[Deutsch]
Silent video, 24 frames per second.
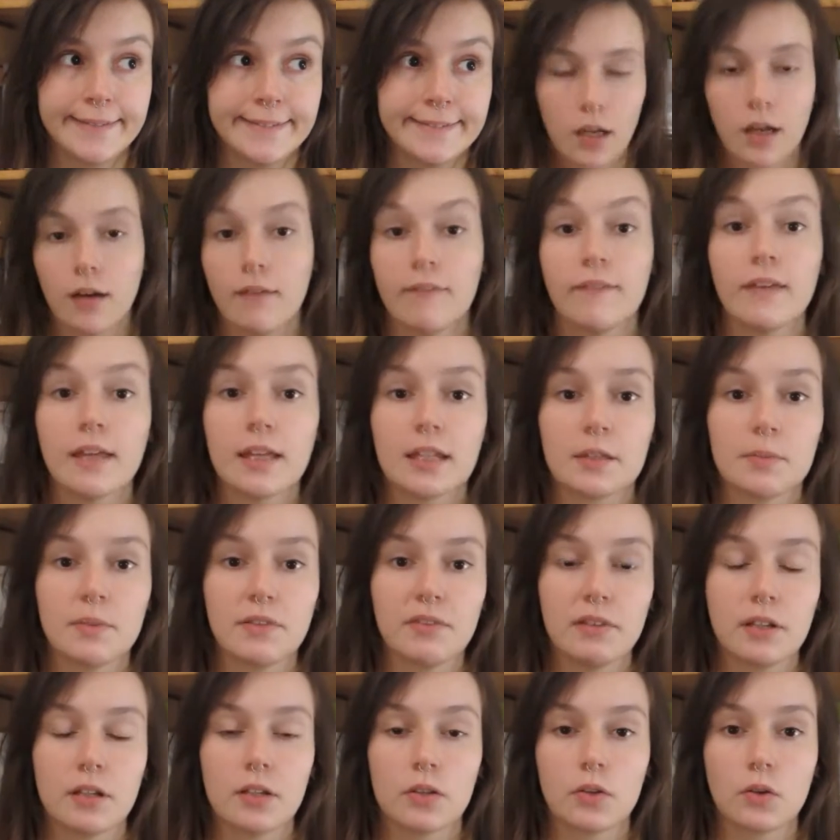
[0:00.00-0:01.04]
Kommen wir jetzt mal
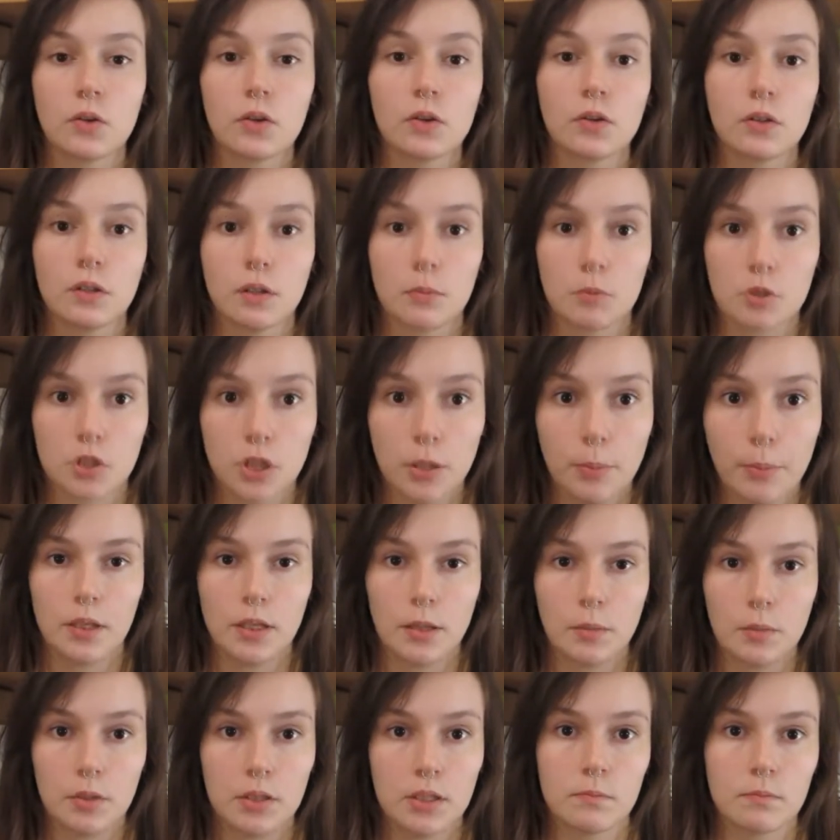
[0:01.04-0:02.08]
wieder zurück zu dem Shop, in
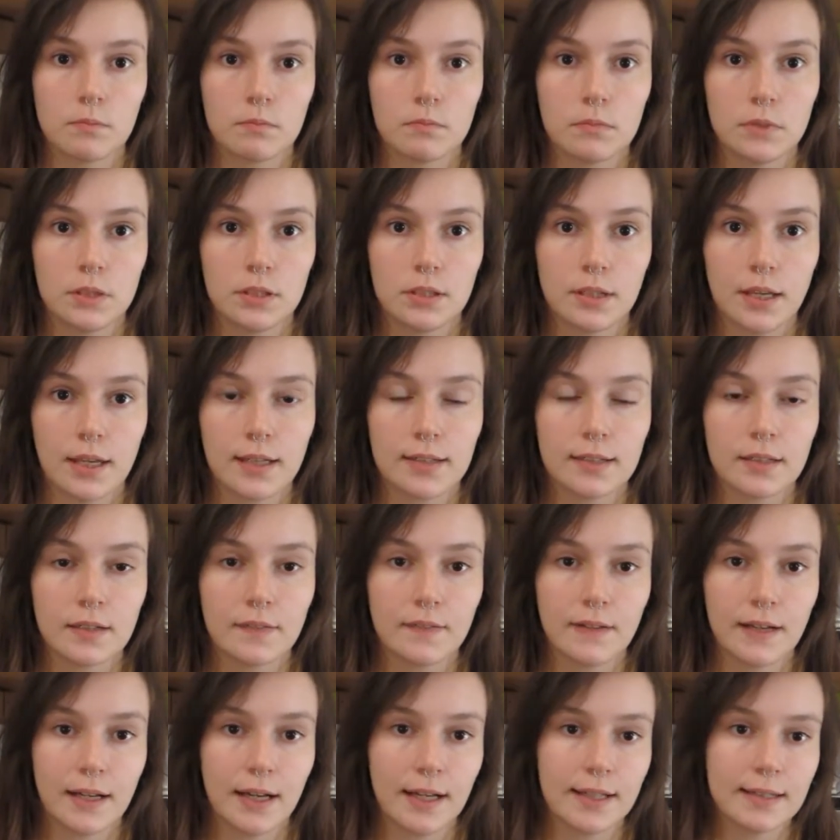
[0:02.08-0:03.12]
dem ich diese
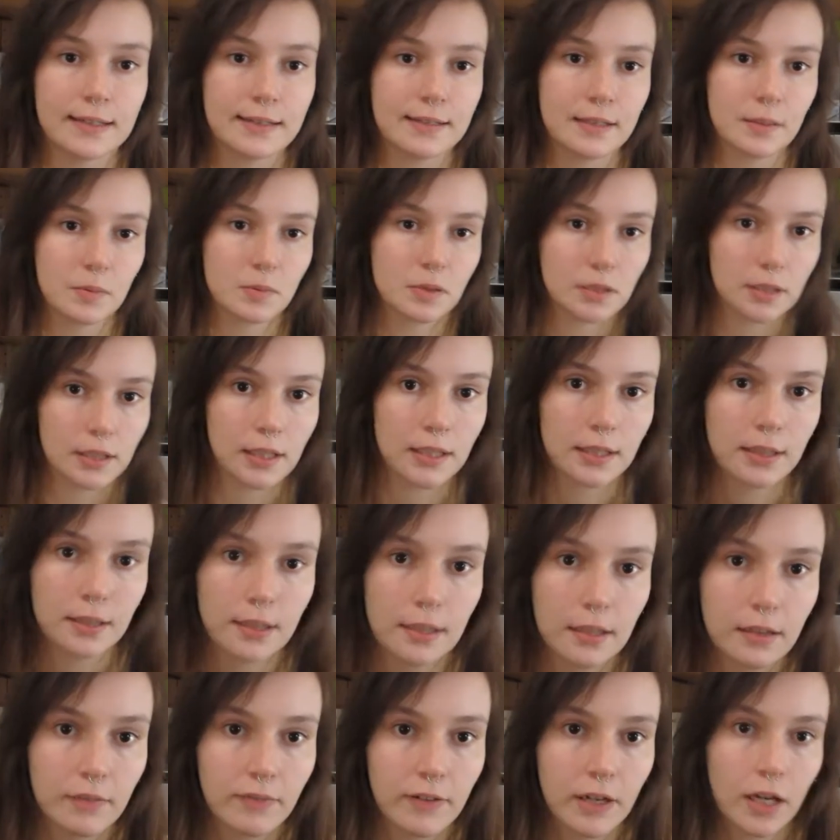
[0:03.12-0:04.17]
extravaganten, selbstgenähten
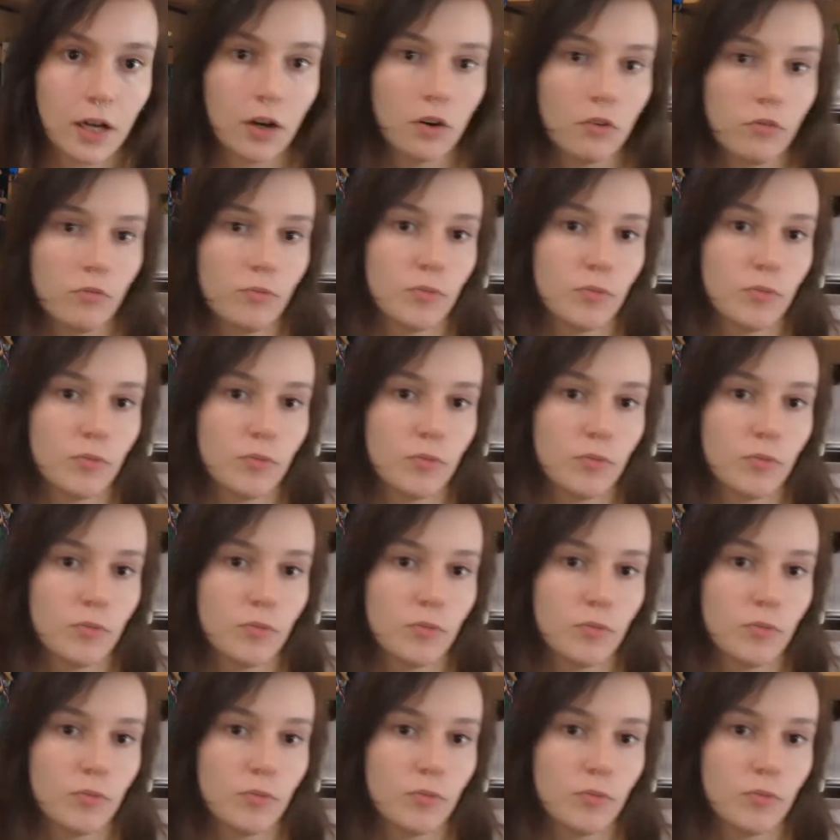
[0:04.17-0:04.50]
Dinge verkaufen